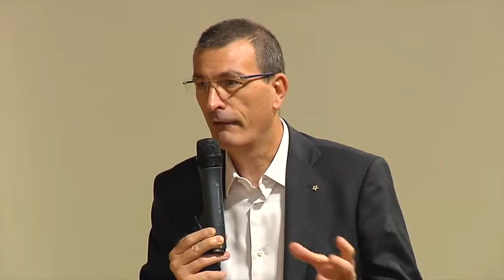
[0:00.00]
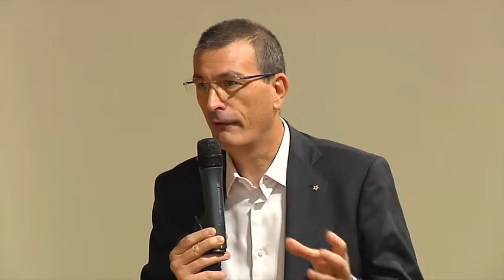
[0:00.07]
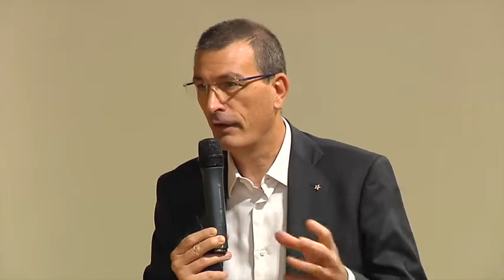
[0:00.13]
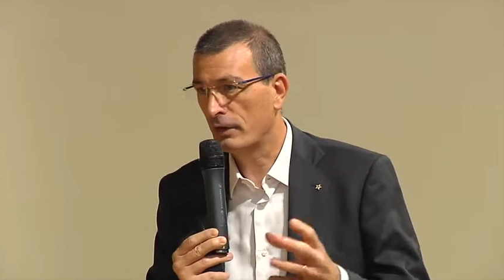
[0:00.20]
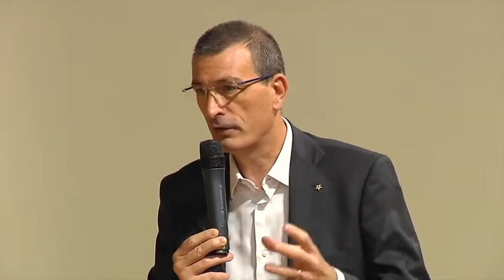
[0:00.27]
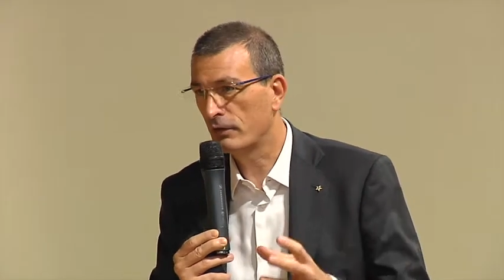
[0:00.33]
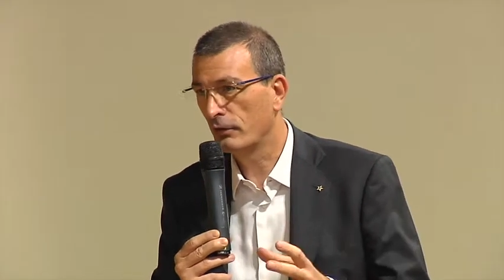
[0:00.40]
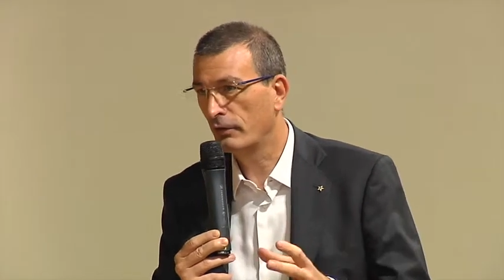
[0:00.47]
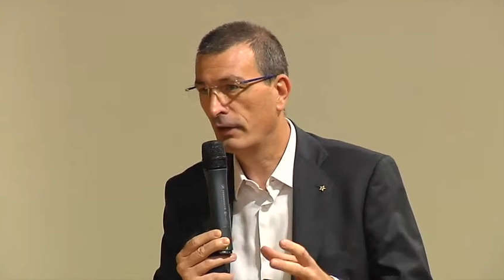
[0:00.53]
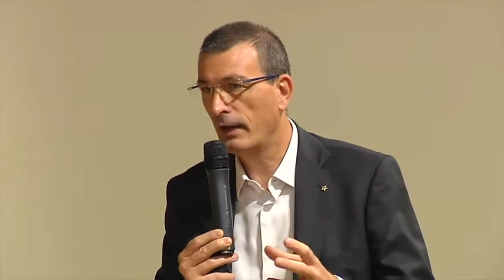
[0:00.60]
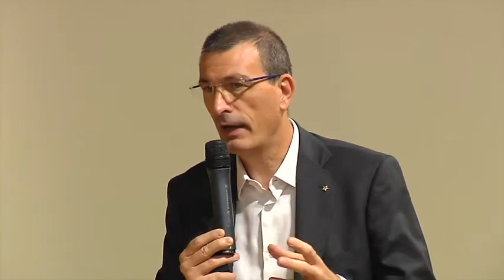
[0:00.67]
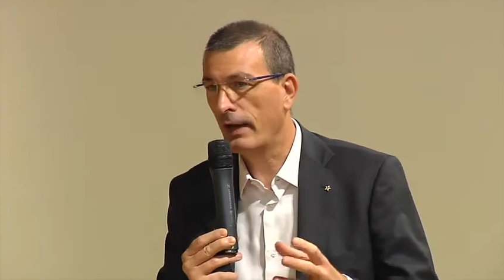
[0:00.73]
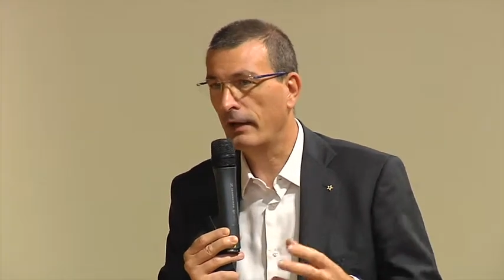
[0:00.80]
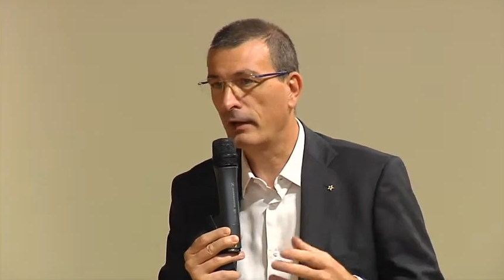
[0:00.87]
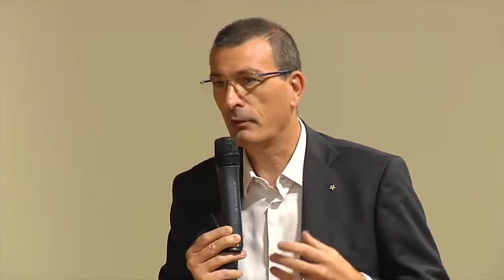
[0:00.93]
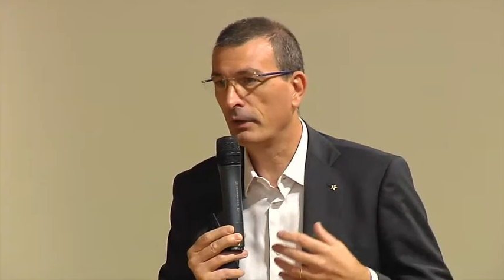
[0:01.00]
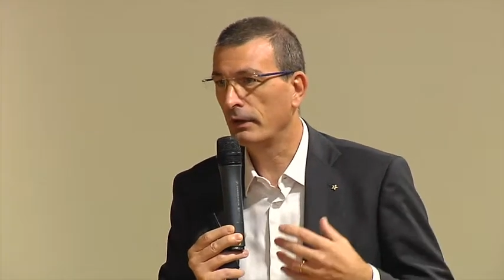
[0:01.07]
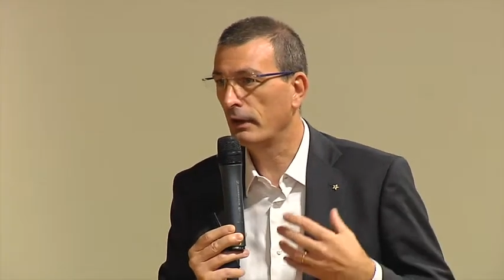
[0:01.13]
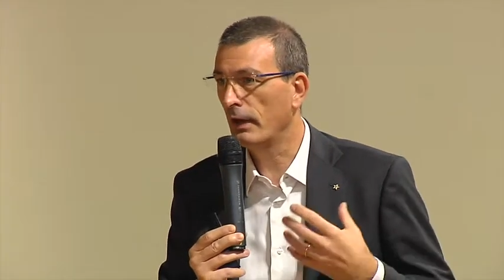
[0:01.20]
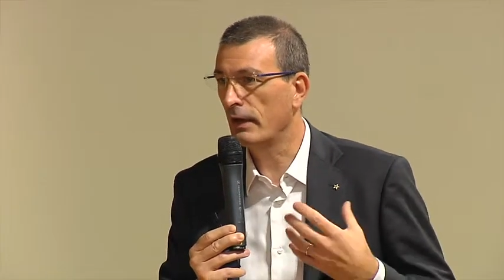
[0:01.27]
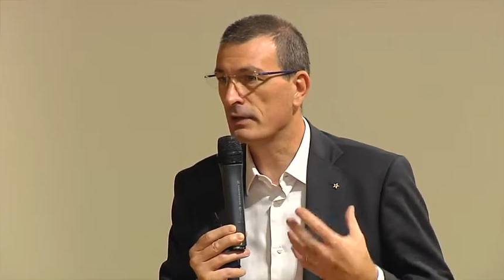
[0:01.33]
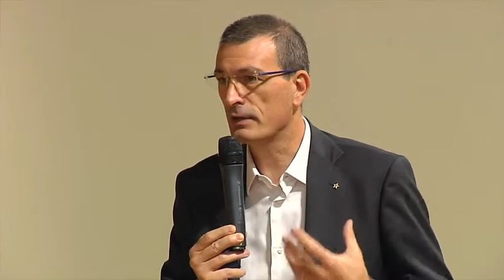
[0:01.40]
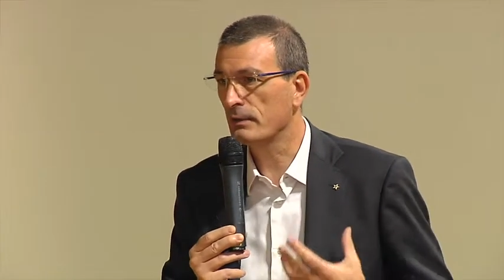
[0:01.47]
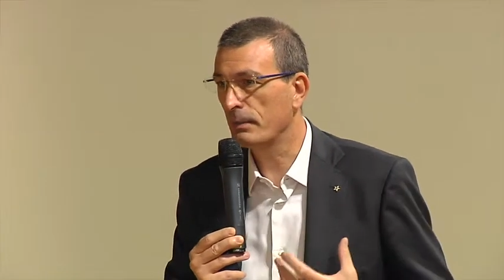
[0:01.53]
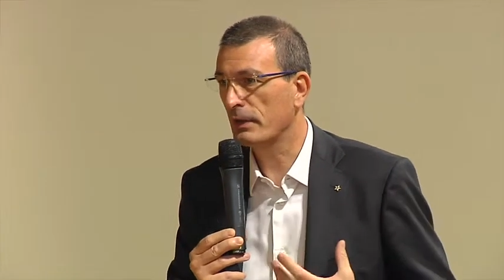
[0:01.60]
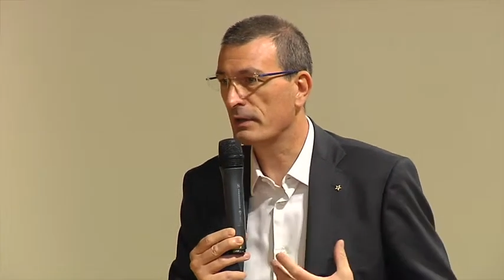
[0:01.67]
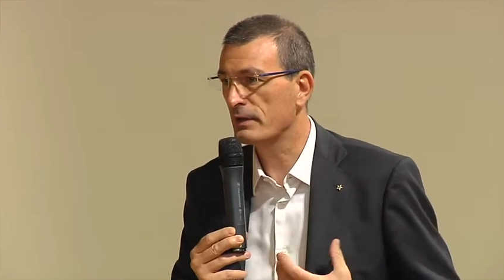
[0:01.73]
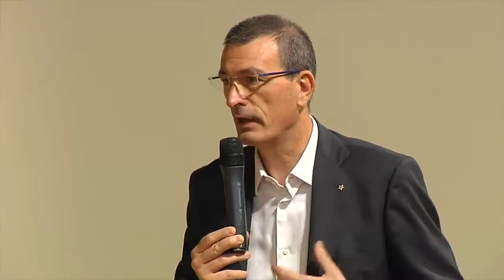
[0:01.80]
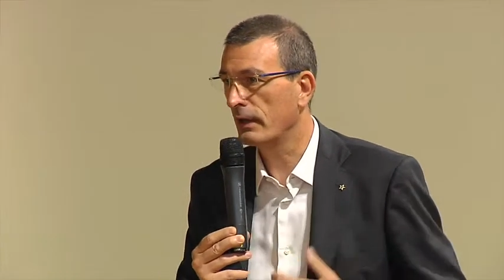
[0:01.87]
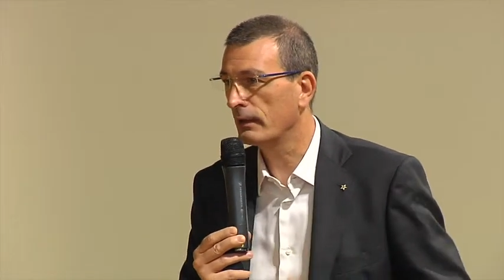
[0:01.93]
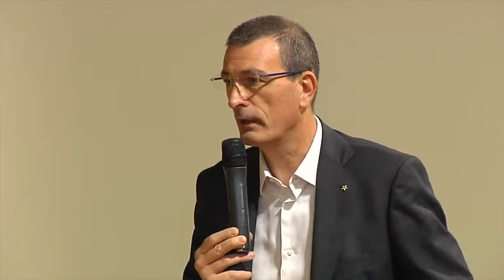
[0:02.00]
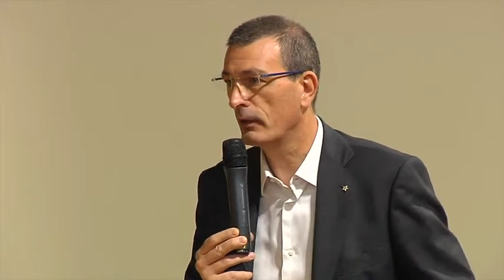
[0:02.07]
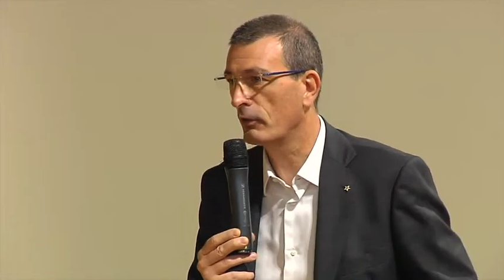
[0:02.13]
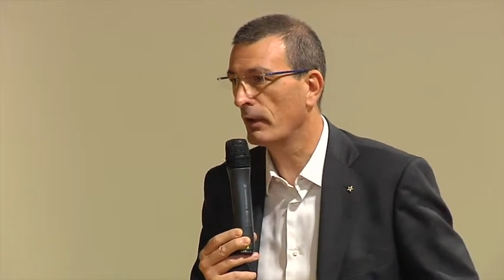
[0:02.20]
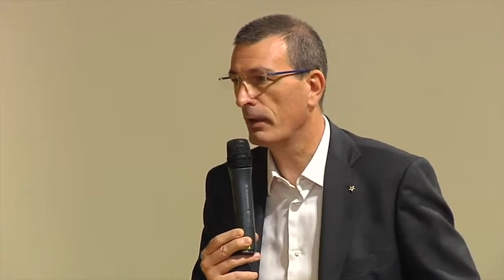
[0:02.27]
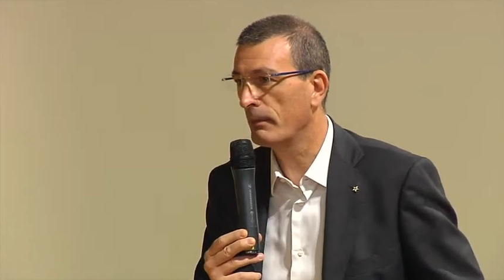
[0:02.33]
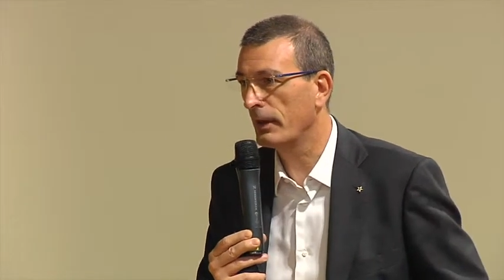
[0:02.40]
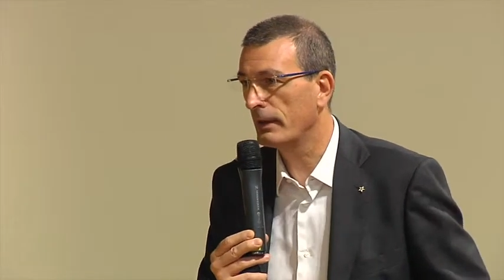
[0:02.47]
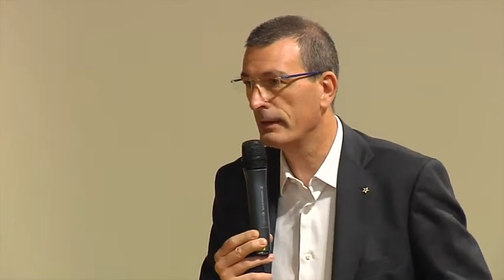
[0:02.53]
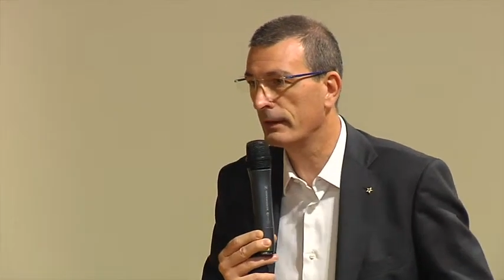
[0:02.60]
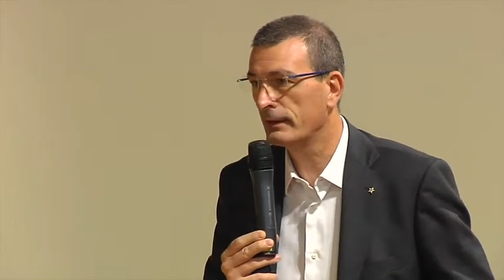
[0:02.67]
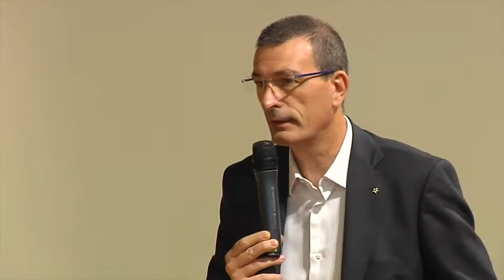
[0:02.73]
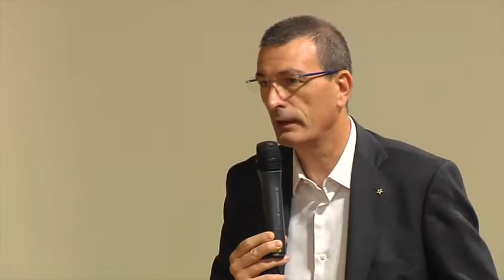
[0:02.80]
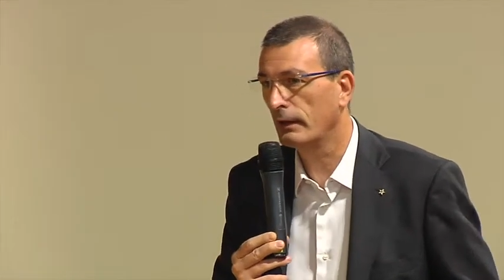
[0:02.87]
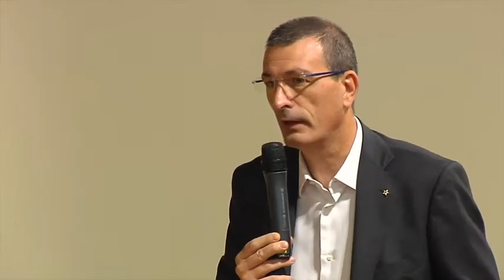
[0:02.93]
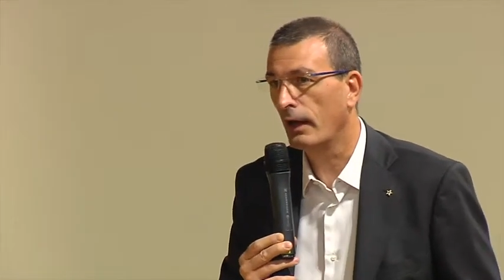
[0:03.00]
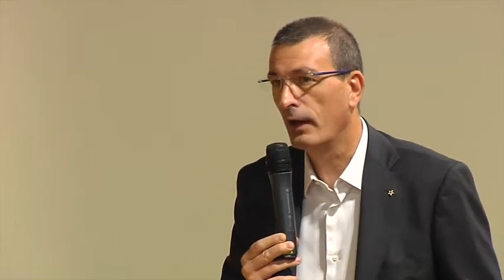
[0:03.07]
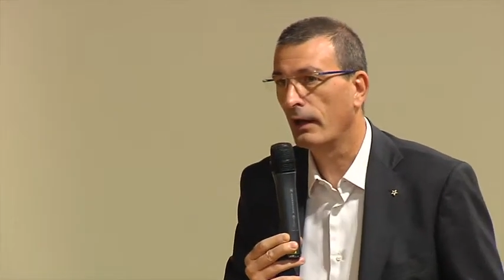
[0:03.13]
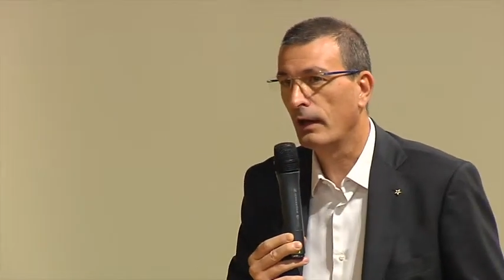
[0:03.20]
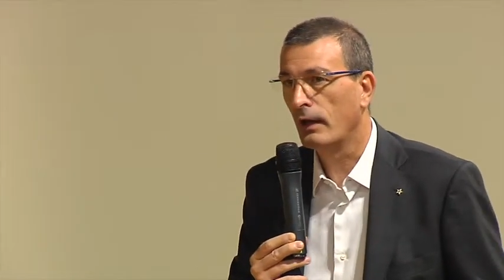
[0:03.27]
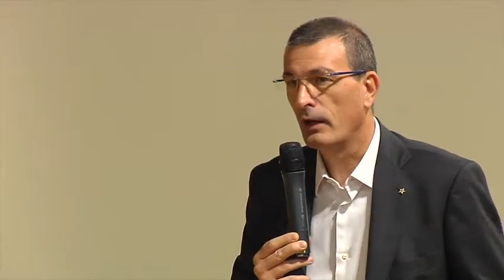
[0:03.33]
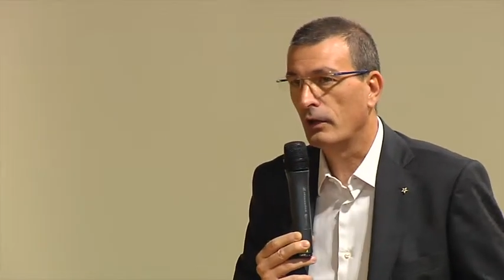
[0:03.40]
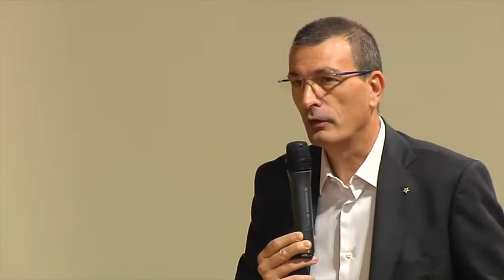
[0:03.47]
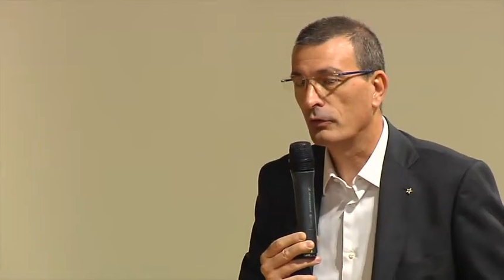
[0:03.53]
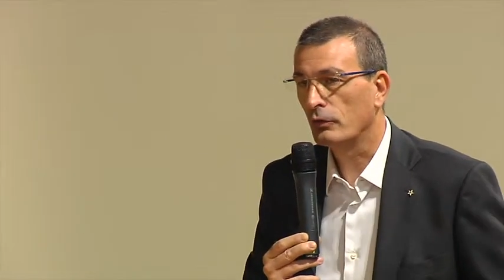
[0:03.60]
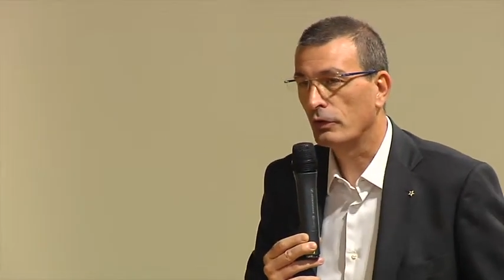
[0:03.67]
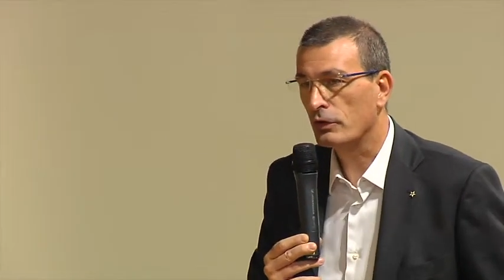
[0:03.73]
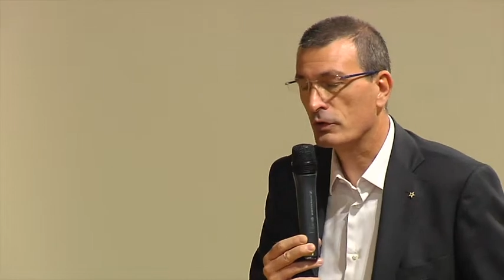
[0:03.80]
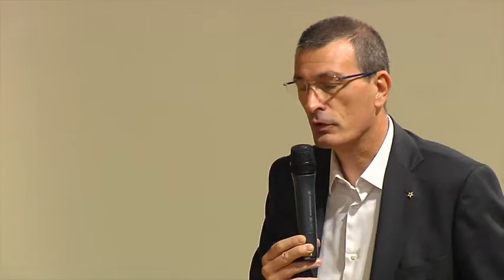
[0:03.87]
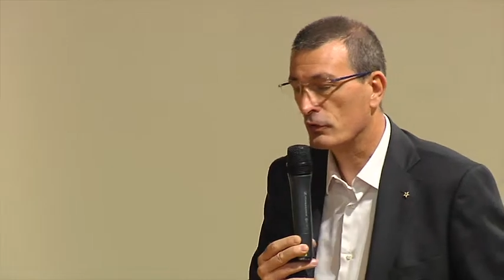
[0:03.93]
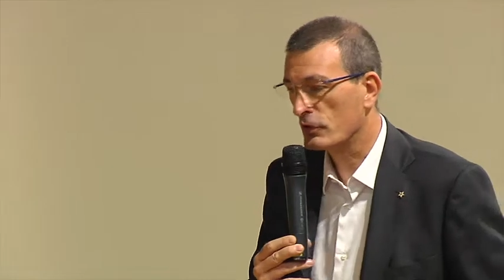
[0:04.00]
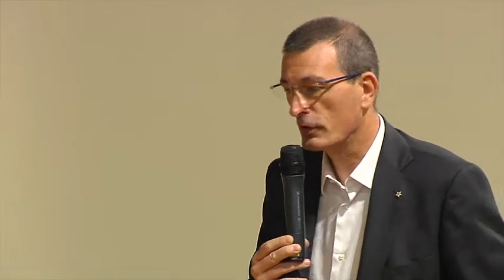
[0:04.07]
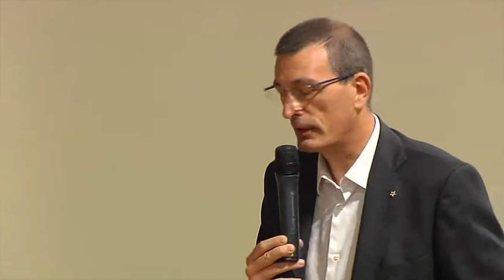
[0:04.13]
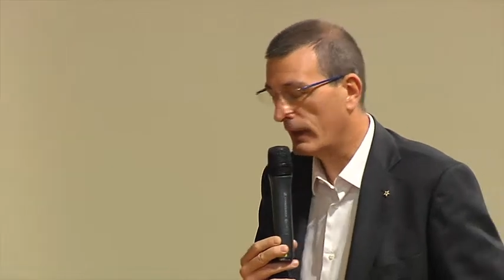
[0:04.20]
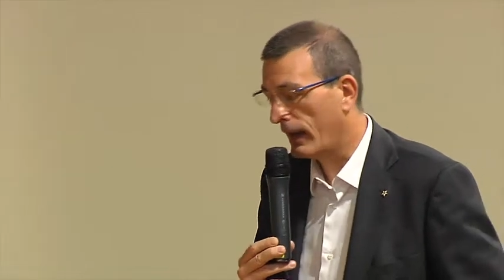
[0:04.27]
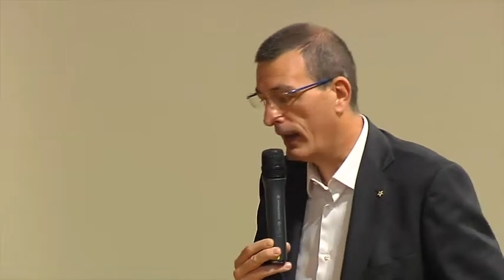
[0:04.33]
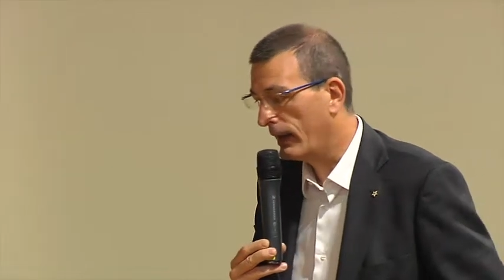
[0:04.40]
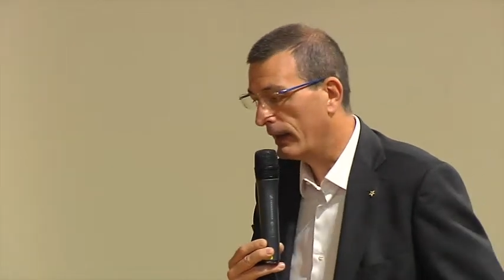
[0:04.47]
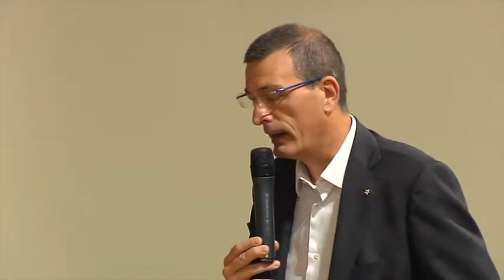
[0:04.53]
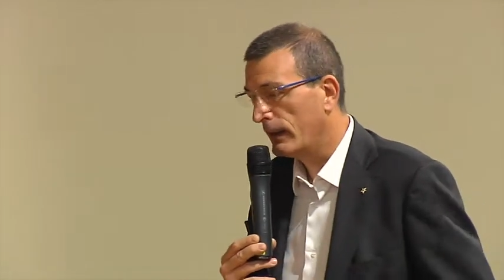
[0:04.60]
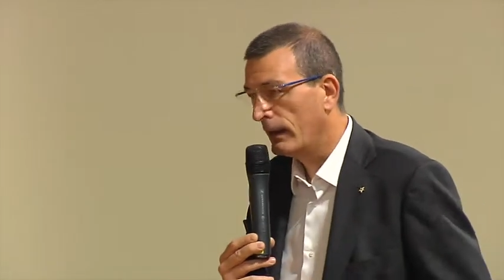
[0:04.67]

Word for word: verso di lei, quindi lei si presenta con la magliettina di una società